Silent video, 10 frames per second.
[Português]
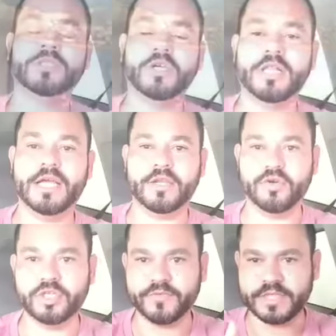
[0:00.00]
Então galera,
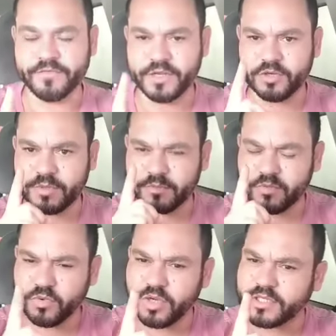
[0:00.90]
hoje eu vou estar tá falando uma
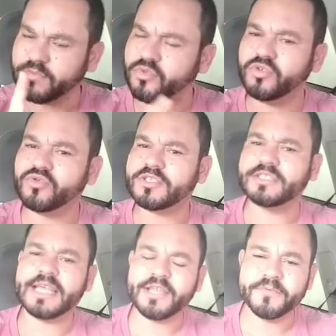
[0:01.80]
coisa muito
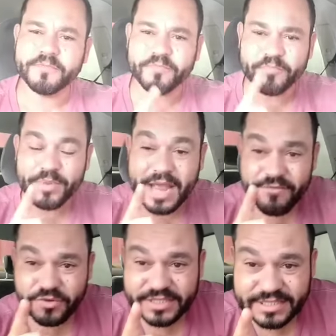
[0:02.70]
sério para
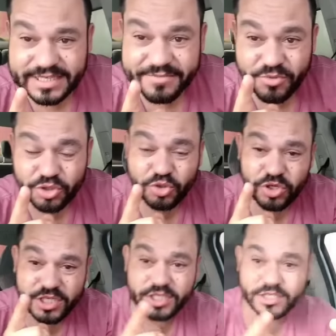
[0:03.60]
você
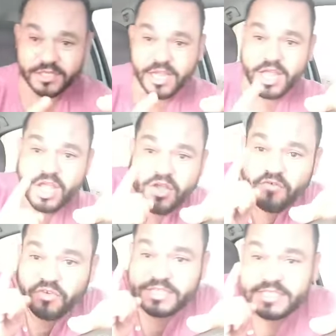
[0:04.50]
motorista.
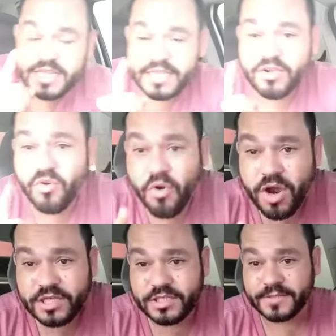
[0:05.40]
Você que
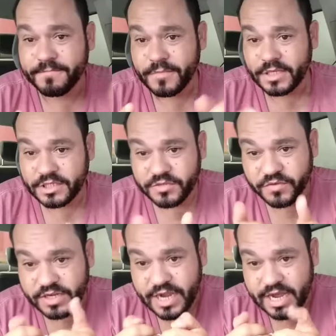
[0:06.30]
gosta de
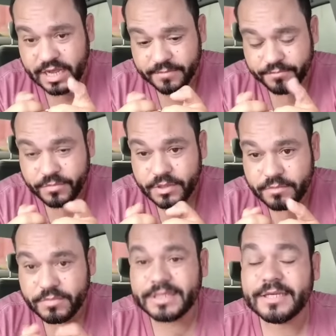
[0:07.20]
ficar
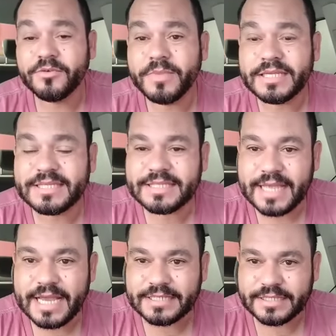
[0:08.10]
mandando
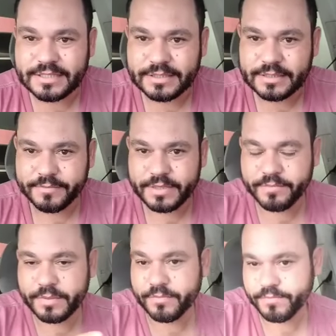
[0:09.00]
mensagem para
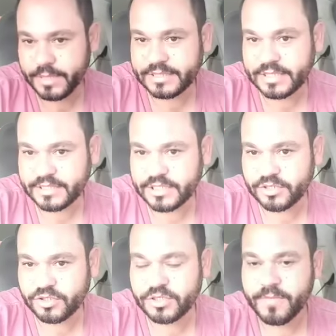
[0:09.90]

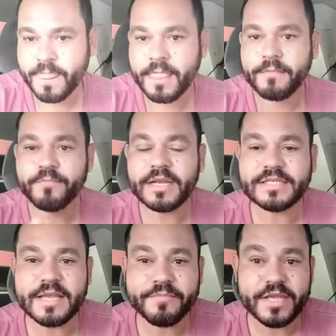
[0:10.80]
passageiros para
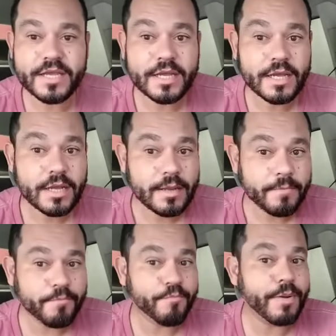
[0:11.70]
saber
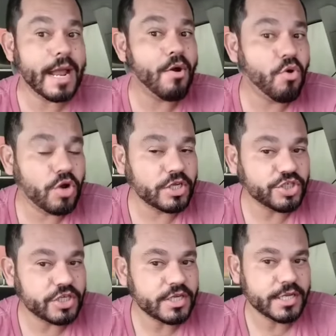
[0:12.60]
para
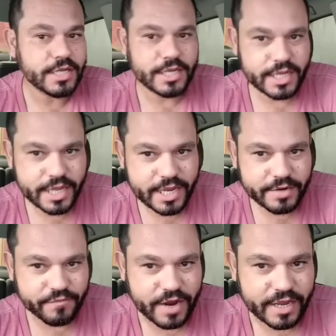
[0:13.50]
onde
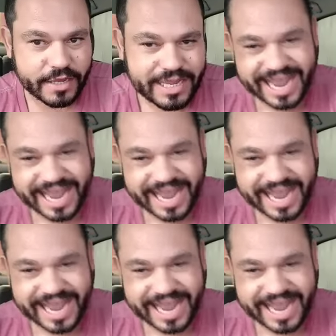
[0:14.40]
ele vai.